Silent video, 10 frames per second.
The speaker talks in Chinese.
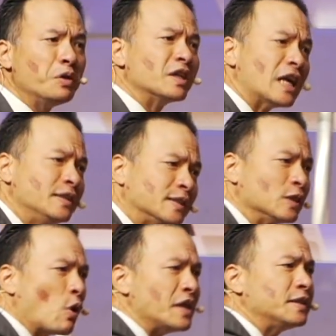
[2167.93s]
于你的人际
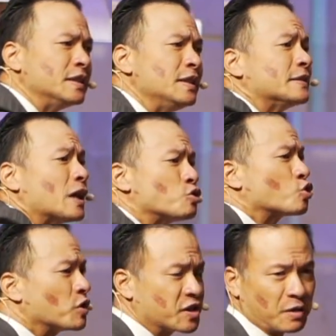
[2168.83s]
关系，你在
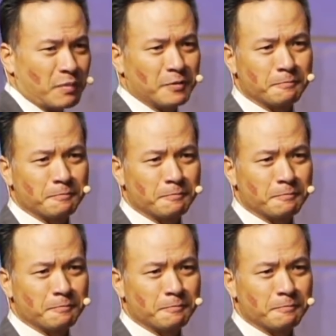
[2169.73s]
说什么？